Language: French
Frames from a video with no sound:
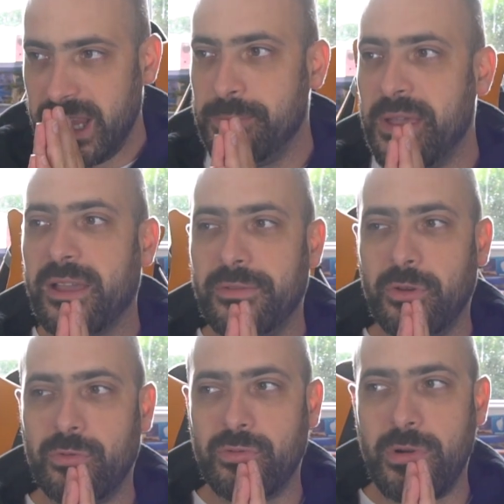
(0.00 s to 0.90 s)
Il m'est arrivé
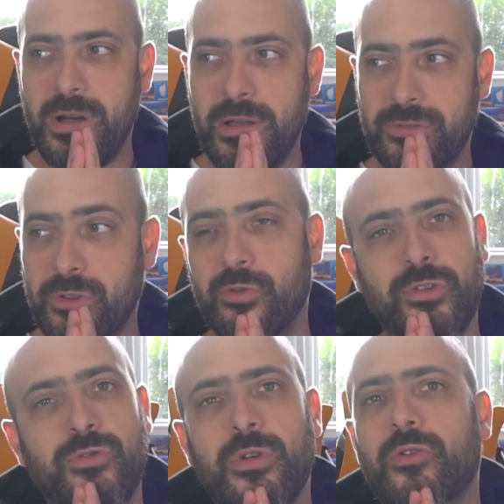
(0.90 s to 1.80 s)
une fois, c'est une
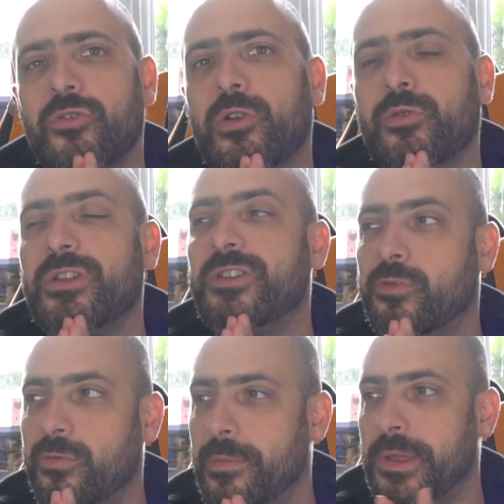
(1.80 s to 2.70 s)
histoire que je raconte assez
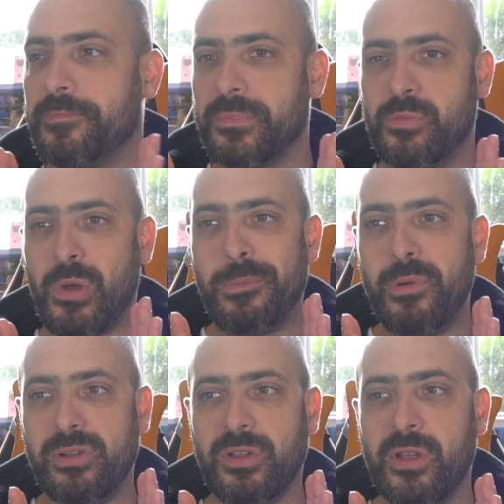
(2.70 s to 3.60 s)
souvent, mais peu
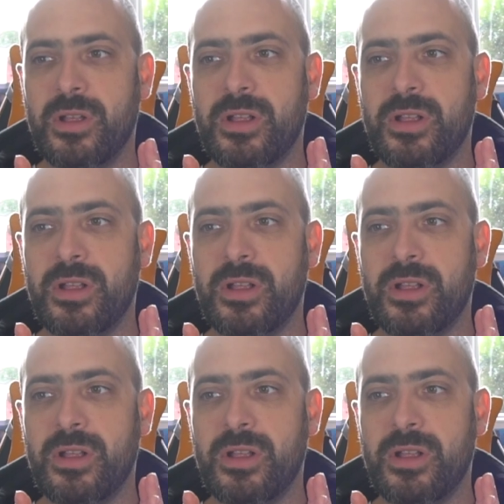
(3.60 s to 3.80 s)
importe.